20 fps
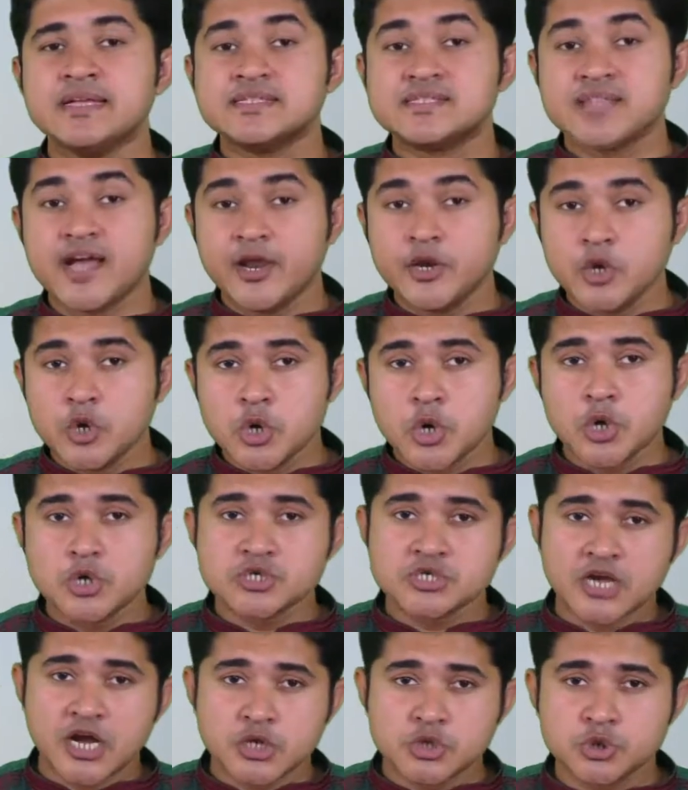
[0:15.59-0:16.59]
স্থানীয়
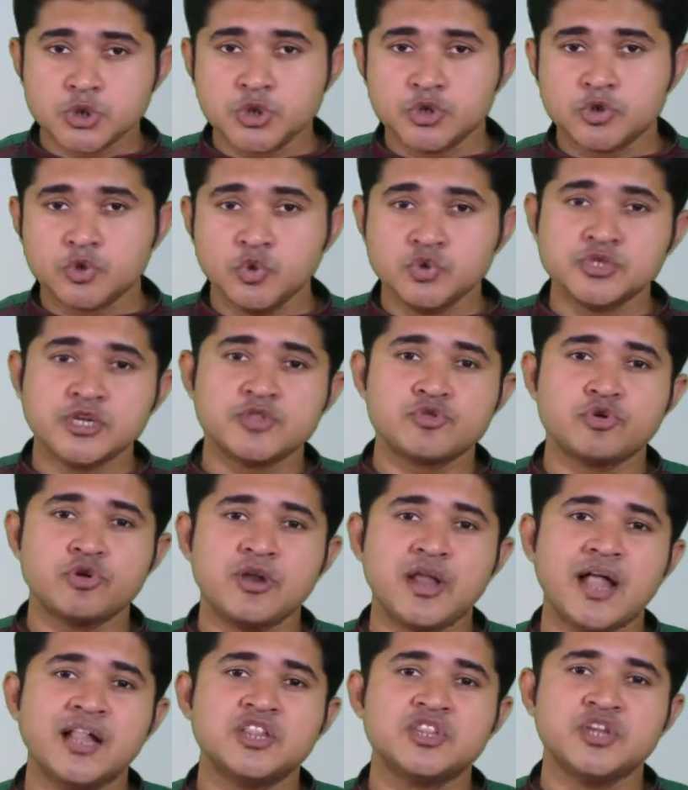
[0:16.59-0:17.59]
সাংসদ কুজেন্দ্র
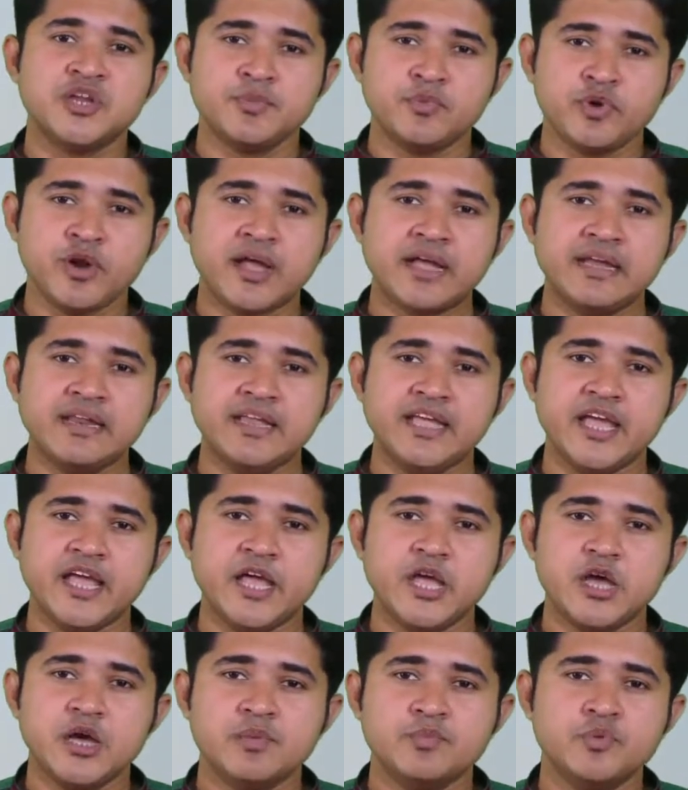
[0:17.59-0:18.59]
লাল ত্রিপুরাকে নিয়ে
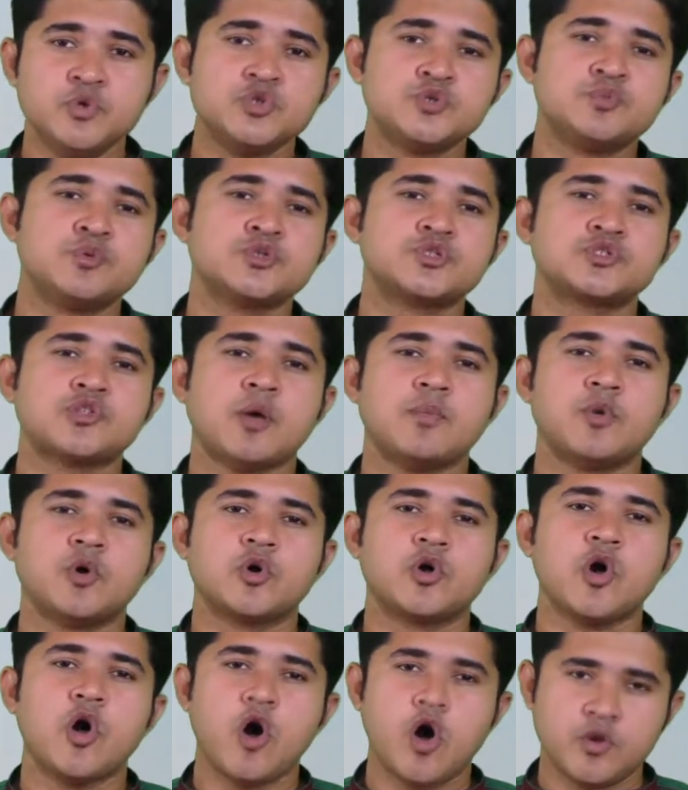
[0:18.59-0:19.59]
পুষ্পস্তবক
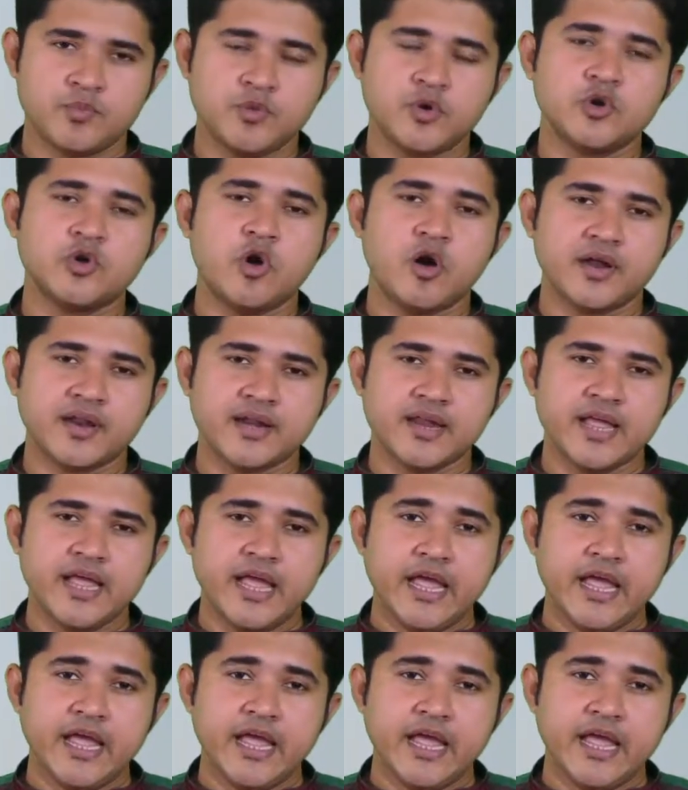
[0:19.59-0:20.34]
অর্পণ করেন